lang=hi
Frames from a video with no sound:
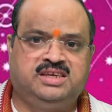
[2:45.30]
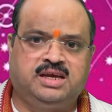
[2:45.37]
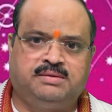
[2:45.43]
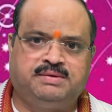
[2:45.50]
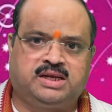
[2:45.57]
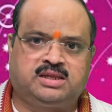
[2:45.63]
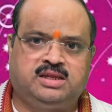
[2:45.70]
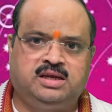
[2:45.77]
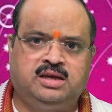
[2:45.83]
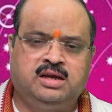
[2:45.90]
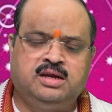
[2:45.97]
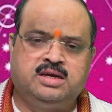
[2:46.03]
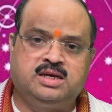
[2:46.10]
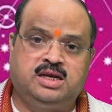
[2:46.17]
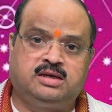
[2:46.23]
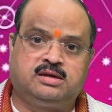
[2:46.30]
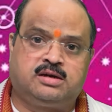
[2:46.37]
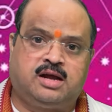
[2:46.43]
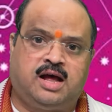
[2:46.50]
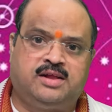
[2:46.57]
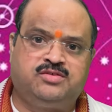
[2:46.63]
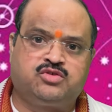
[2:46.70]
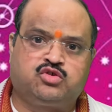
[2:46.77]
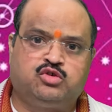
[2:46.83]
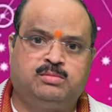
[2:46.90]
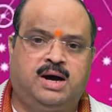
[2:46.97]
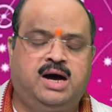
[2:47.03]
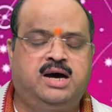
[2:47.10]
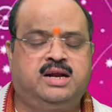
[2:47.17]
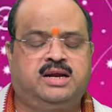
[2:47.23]
यह व्यक्ति एक
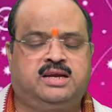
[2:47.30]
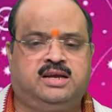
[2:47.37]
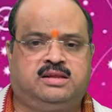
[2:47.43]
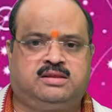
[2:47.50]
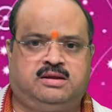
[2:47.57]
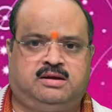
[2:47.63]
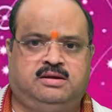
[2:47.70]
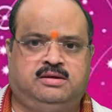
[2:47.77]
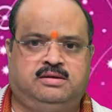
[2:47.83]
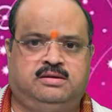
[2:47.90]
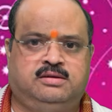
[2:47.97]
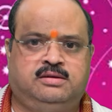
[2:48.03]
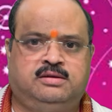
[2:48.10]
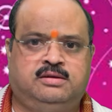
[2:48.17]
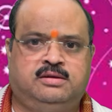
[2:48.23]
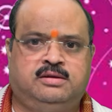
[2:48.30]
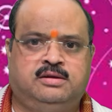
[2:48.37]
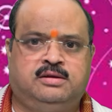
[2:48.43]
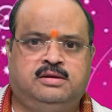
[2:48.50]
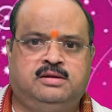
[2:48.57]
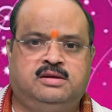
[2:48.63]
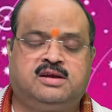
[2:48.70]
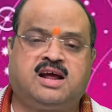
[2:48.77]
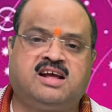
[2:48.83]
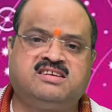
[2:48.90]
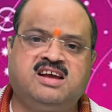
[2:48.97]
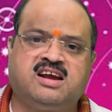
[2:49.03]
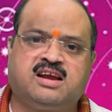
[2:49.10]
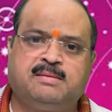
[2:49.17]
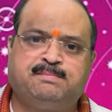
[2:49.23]
राजकुमार की तरह है
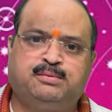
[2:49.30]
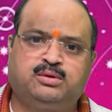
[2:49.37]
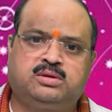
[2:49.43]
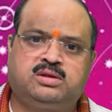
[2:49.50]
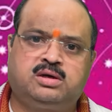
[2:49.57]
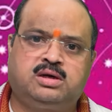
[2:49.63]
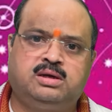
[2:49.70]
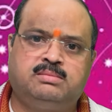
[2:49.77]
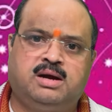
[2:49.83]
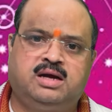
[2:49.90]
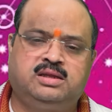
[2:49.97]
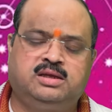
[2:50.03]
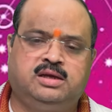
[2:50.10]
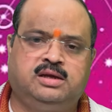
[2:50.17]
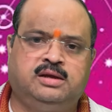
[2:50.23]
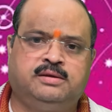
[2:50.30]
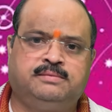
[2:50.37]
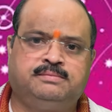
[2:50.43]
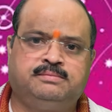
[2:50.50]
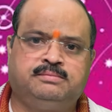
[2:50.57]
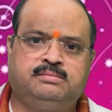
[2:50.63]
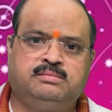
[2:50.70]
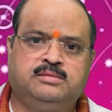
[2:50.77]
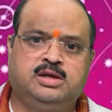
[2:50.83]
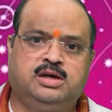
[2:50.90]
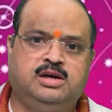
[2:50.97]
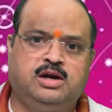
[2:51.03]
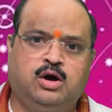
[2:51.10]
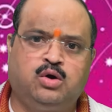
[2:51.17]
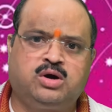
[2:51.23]
राजा के पुत्र की भांति
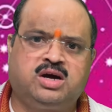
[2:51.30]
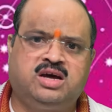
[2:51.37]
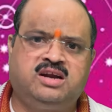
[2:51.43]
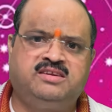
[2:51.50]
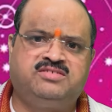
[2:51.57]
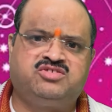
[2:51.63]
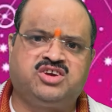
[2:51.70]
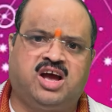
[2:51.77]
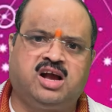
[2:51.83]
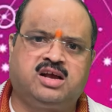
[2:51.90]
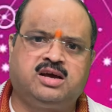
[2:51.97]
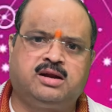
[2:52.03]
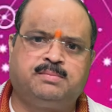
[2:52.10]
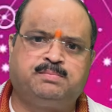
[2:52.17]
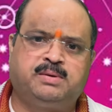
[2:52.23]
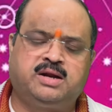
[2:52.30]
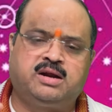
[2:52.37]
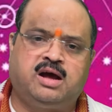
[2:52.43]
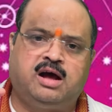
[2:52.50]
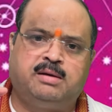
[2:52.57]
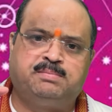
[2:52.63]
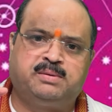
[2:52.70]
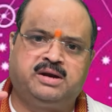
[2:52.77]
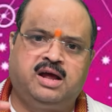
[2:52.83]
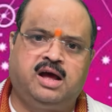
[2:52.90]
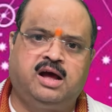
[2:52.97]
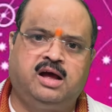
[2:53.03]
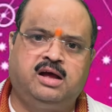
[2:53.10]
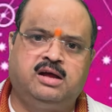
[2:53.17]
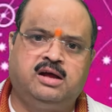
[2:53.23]
नौकर चाकर पर अपना
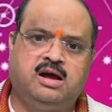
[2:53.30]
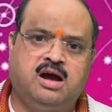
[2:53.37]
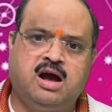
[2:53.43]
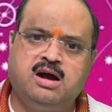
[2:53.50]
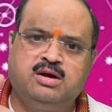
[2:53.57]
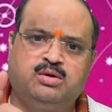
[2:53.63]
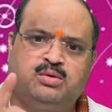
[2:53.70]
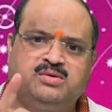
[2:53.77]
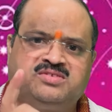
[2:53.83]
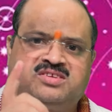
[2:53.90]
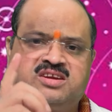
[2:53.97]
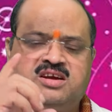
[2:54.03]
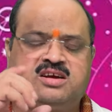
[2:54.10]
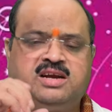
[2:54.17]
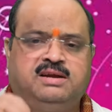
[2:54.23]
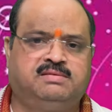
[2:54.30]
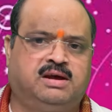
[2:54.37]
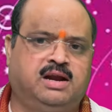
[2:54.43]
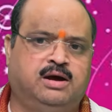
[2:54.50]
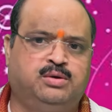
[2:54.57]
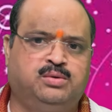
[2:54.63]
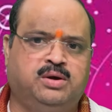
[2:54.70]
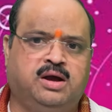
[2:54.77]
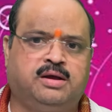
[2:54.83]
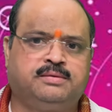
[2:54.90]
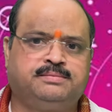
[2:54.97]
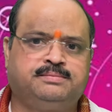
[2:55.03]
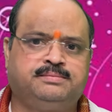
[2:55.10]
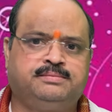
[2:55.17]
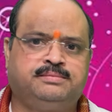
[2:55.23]
अंकुश रखने वाला होगा
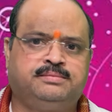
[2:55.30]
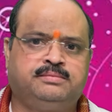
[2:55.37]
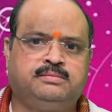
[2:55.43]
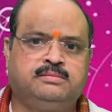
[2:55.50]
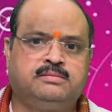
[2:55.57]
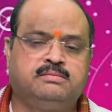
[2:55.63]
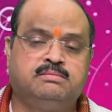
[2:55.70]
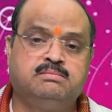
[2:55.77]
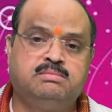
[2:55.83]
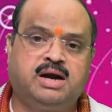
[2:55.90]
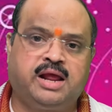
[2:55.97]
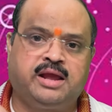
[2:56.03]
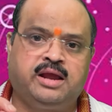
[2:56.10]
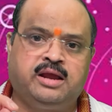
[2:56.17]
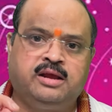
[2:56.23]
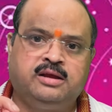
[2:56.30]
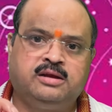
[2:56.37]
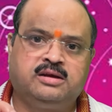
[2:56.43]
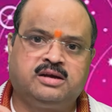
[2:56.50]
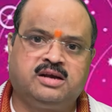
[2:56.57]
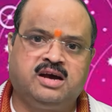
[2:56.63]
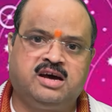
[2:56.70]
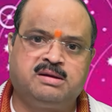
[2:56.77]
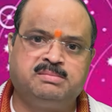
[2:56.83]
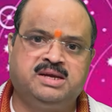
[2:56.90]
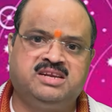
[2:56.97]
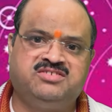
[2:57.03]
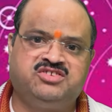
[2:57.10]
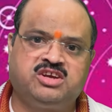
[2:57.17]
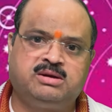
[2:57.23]
बड़े घर
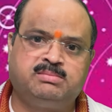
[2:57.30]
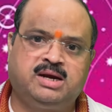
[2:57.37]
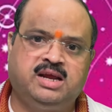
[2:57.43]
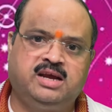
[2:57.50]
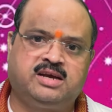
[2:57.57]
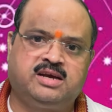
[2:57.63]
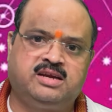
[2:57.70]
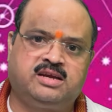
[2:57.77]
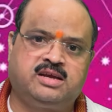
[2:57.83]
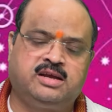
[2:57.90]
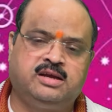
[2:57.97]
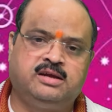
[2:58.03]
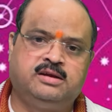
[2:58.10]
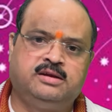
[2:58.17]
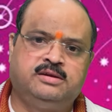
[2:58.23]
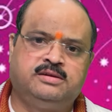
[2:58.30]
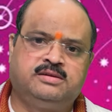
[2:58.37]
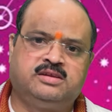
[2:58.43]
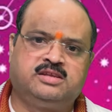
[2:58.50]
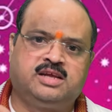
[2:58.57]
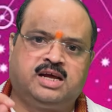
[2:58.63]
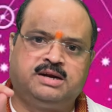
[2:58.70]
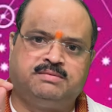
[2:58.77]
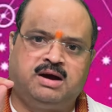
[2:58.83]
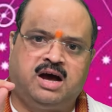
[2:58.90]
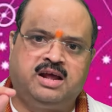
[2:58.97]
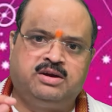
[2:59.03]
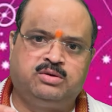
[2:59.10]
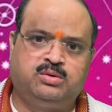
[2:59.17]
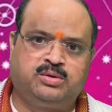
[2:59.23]
में जन्म लेकर के
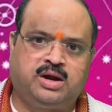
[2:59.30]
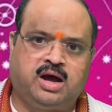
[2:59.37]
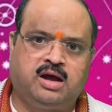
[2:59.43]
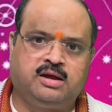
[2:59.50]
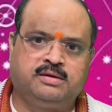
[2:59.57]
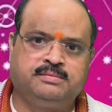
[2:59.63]
धनवान होना